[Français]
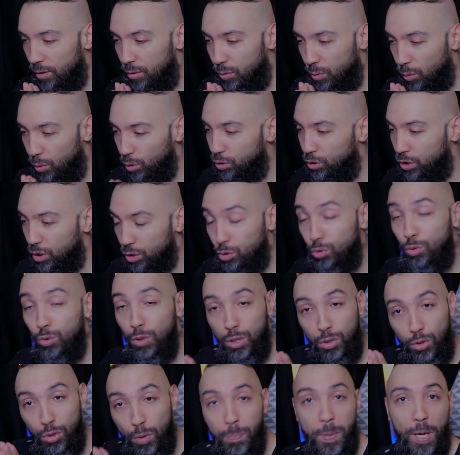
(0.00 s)
donc je suis
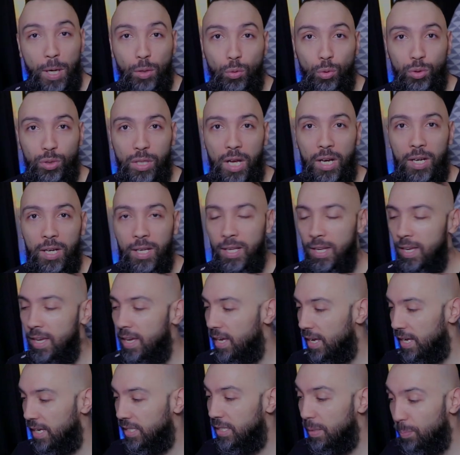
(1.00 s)
super content.
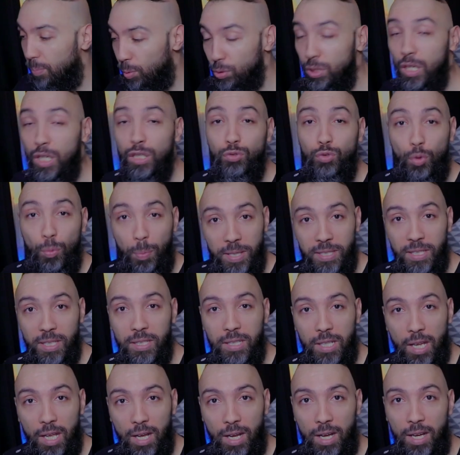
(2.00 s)
Et c'est pour ça que je vous
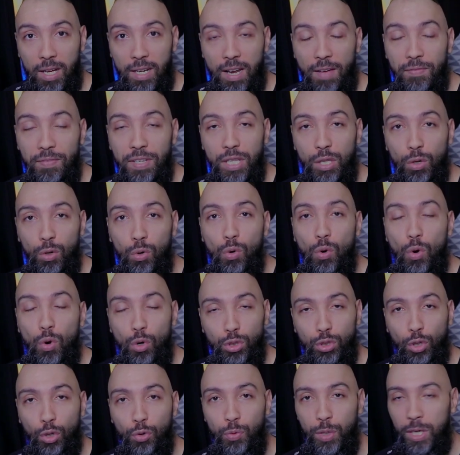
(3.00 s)
présente la, vidéo
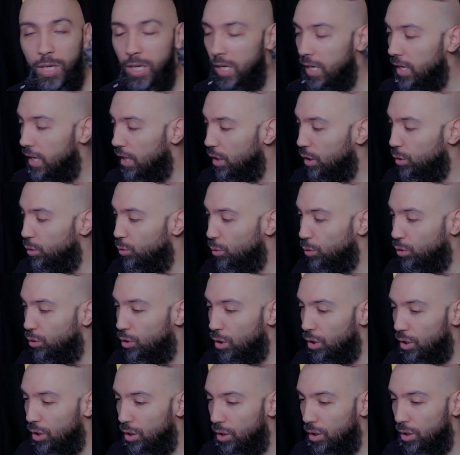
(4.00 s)
aujourd'hui. Donc
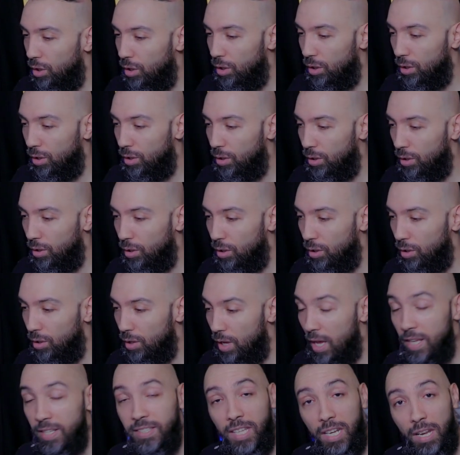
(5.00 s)
euh,
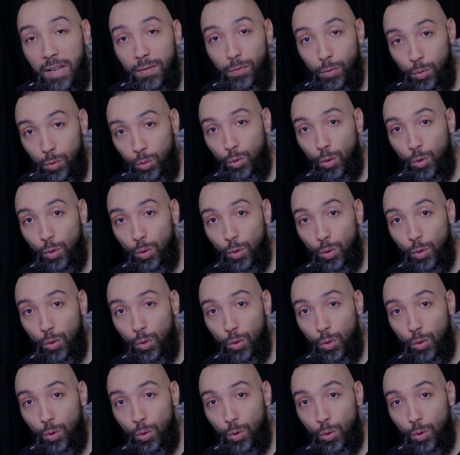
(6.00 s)
installez-vous